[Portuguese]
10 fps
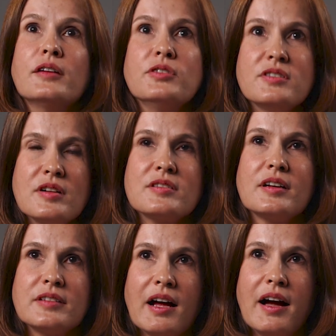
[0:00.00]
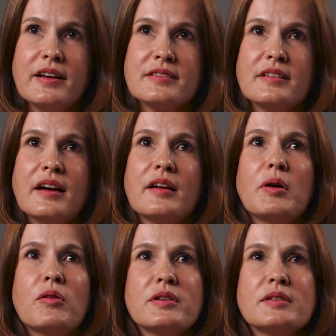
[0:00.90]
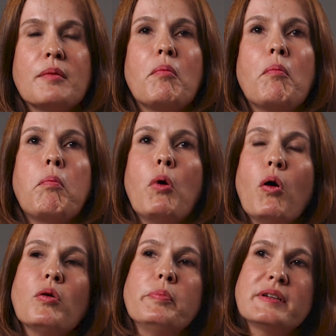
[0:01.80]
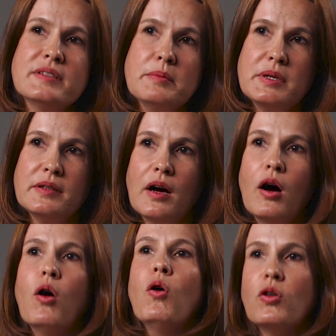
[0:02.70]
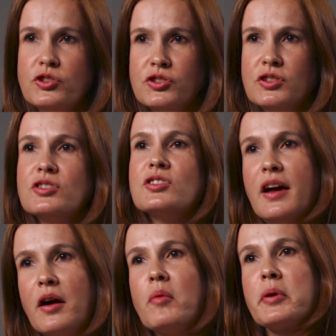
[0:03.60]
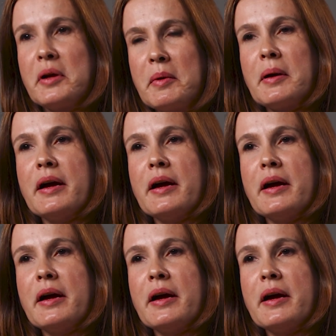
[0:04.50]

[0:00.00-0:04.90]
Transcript: Há dois anos atrás era uma coisa pouco percebida. Hoje já é um problema